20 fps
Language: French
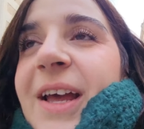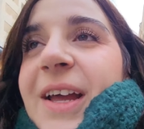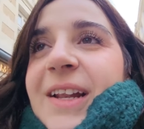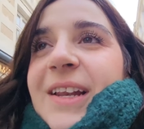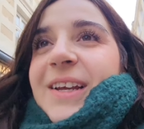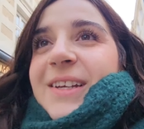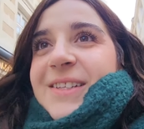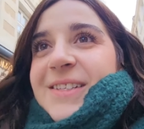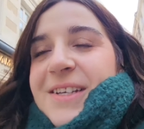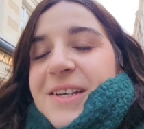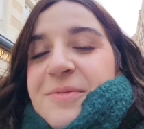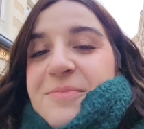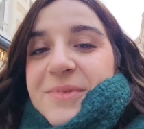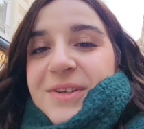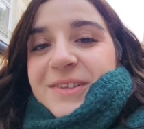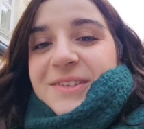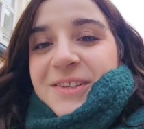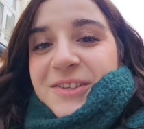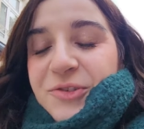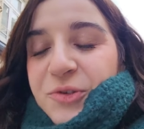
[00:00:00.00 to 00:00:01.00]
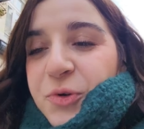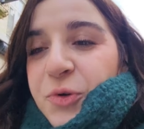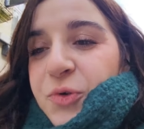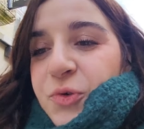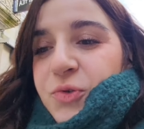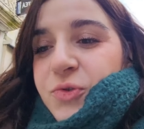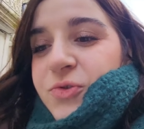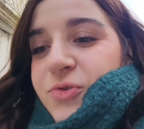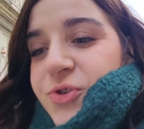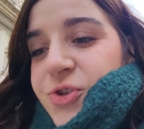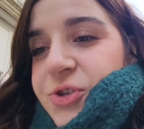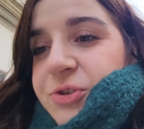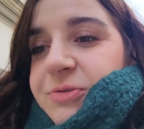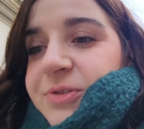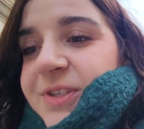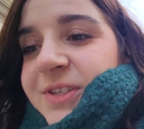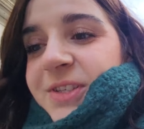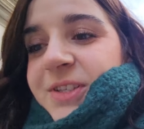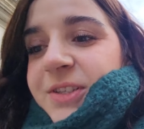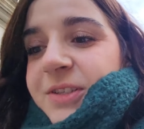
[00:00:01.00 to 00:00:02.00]
La dame était trop
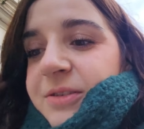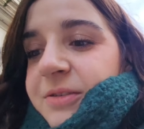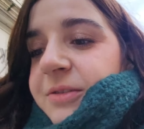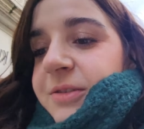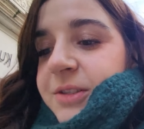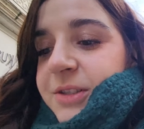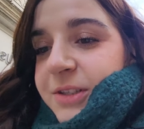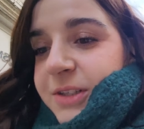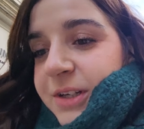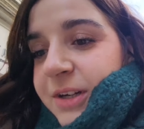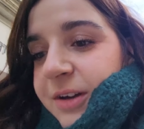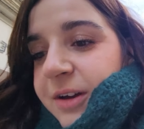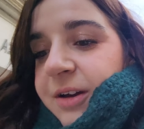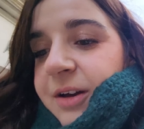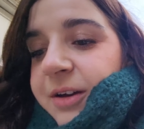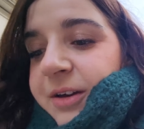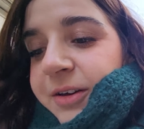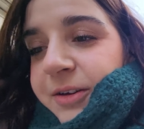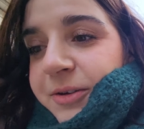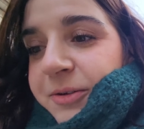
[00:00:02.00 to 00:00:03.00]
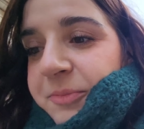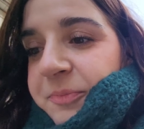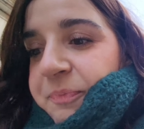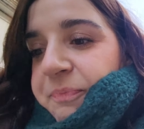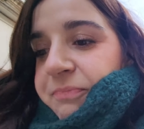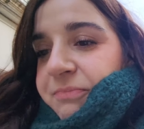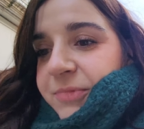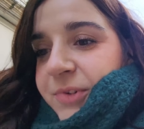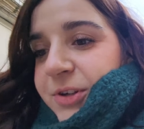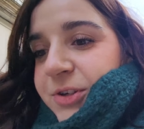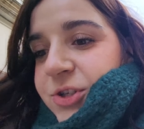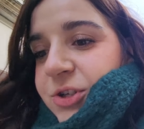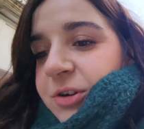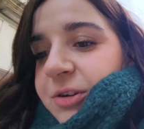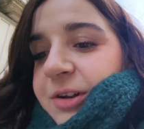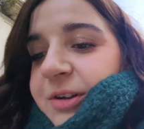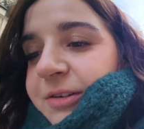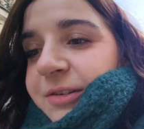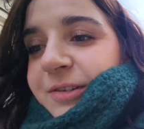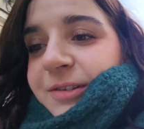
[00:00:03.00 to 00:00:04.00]
gentille. Euh, genre
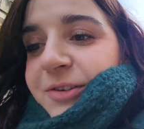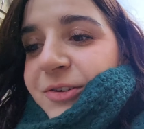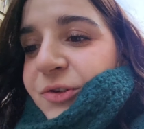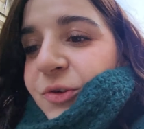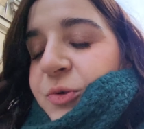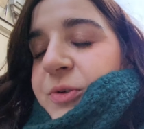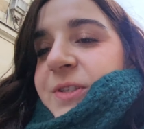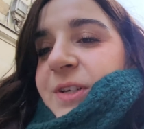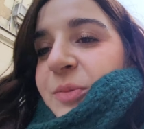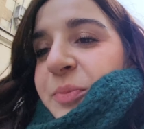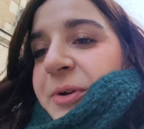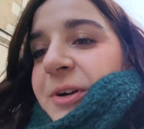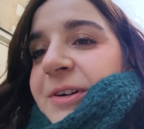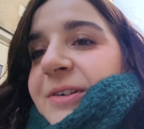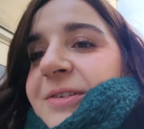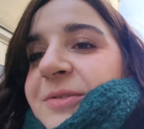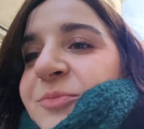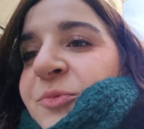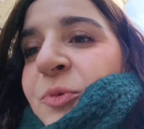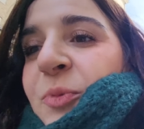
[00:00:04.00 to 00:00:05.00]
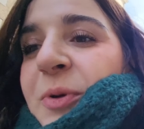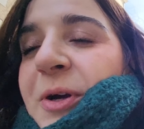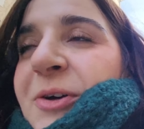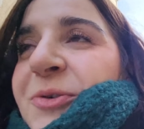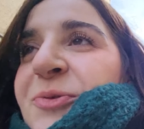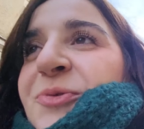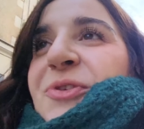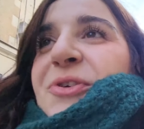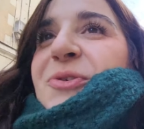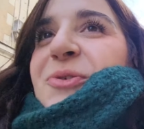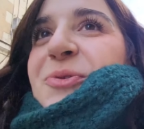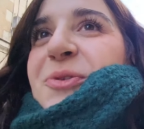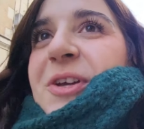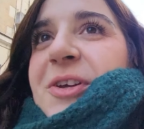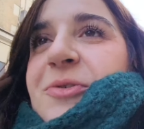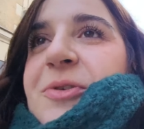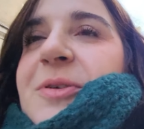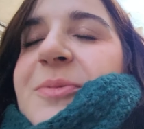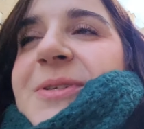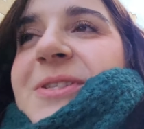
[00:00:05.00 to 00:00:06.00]
euh, trop sympa. Bon par contre on a
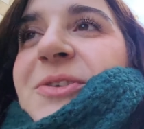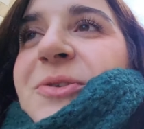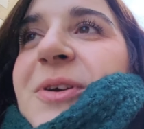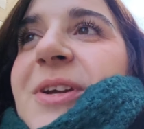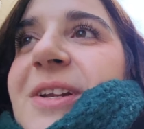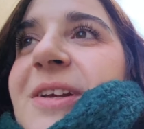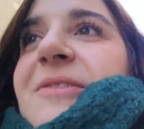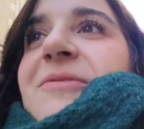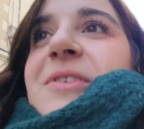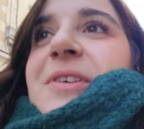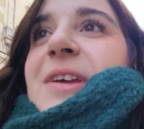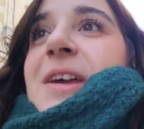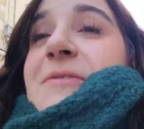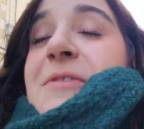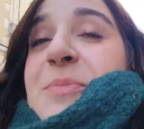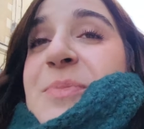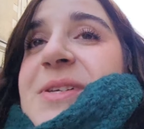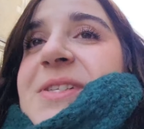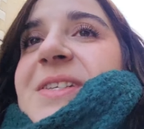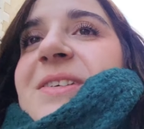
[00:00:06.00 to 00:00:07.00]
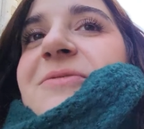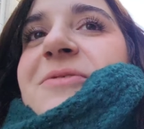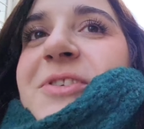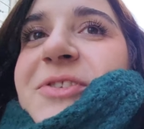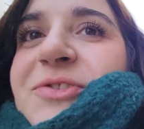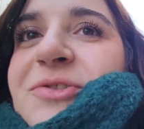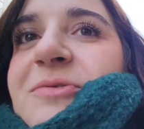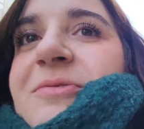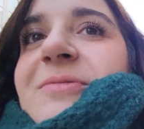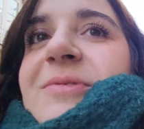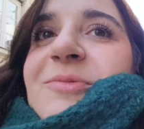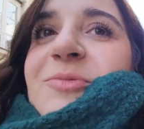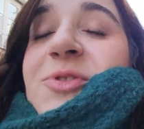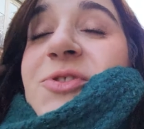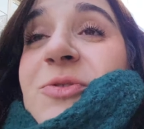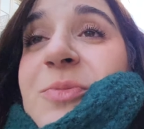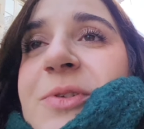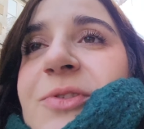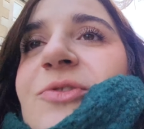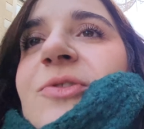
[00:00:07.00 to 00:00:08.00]
rigolé parce qu'elle elle, va passer 20 ans moi je
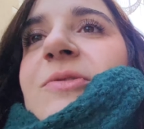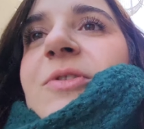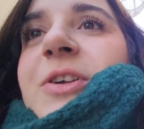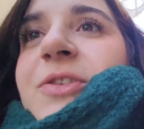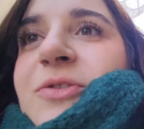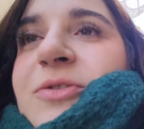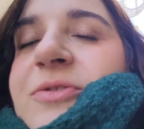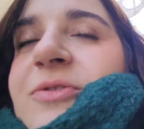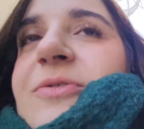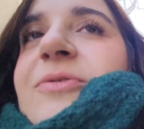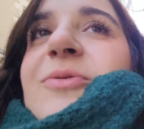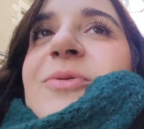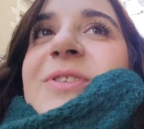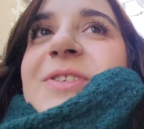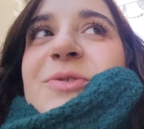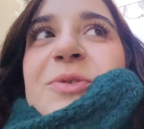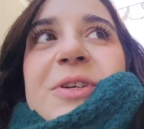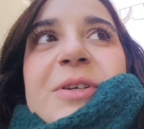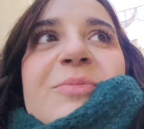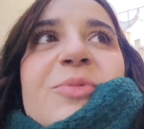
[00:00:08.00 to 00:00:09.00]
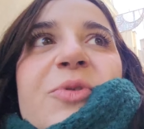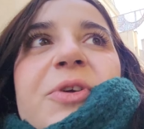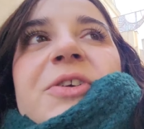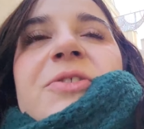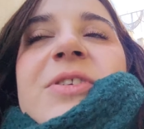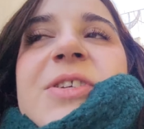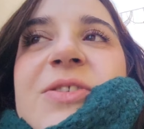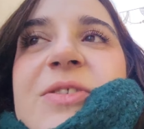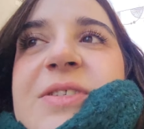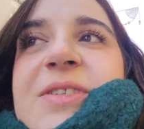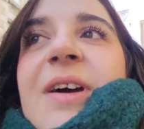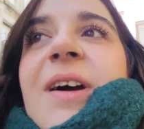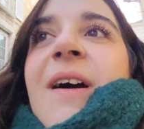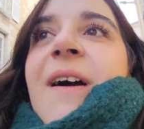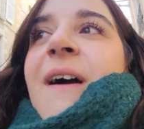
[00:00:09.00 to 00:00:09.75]
vais bientôt avoir 30 ans, c'était horrible, on rigolait sur ça.